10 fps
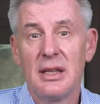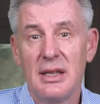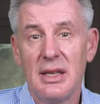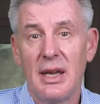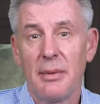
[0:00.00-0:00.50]

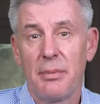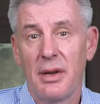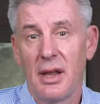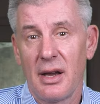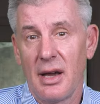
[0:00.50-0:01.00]
не
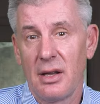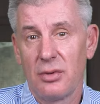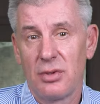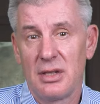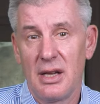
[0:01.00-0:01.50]

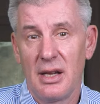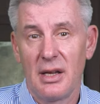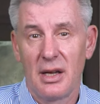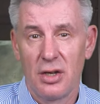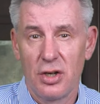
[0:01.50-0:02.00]
прилагает
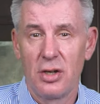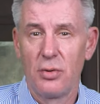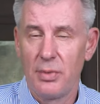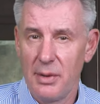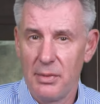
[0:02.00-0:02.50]
усилий к
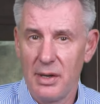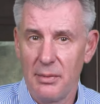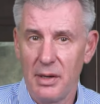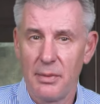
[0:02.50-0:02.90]
решению проблемы.